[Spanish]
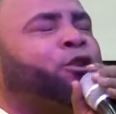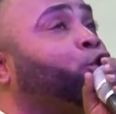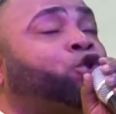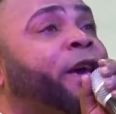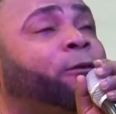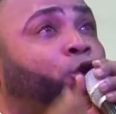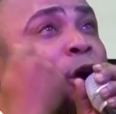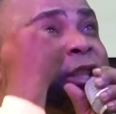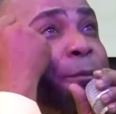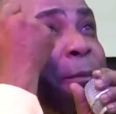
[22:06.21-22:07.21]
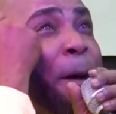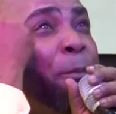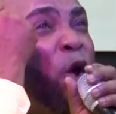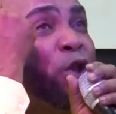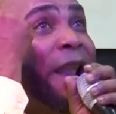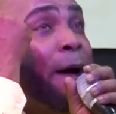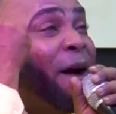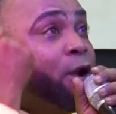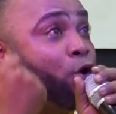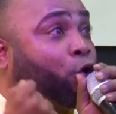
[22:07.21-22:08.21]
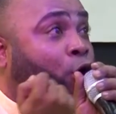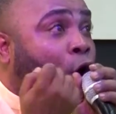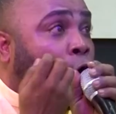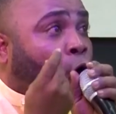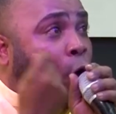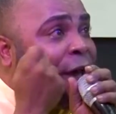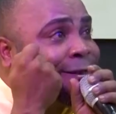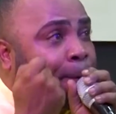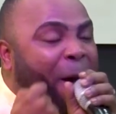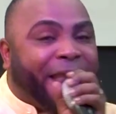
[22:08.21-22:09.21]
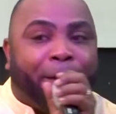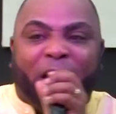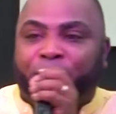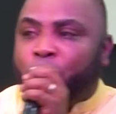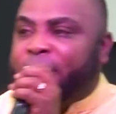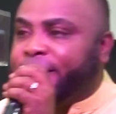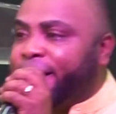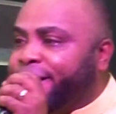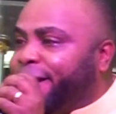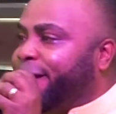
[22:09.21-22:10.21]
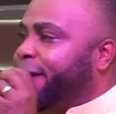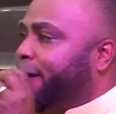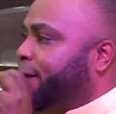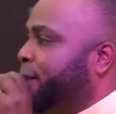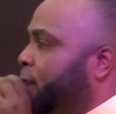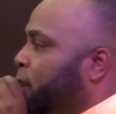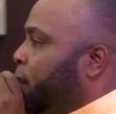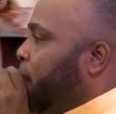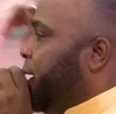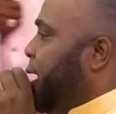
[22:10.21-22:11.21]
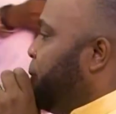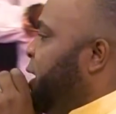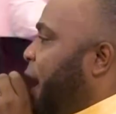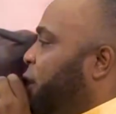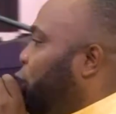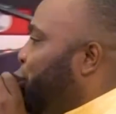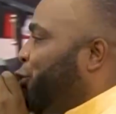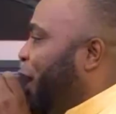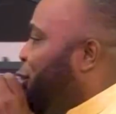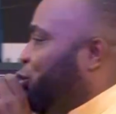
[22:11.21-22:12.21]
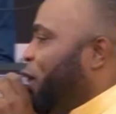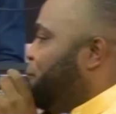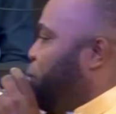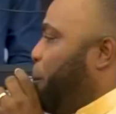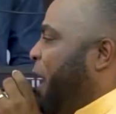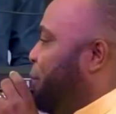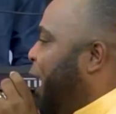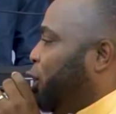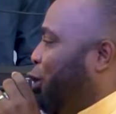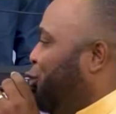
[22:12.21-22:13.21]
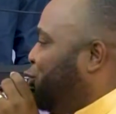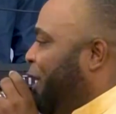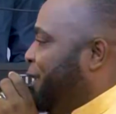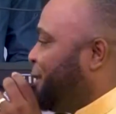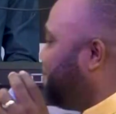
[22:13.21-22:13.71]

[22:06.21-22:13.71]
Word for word: Yo siento que se me va a explotar la mano con, esta palabra fuerte en este día. Y nemía digo, no tengo tiempo para hablar con ustedes.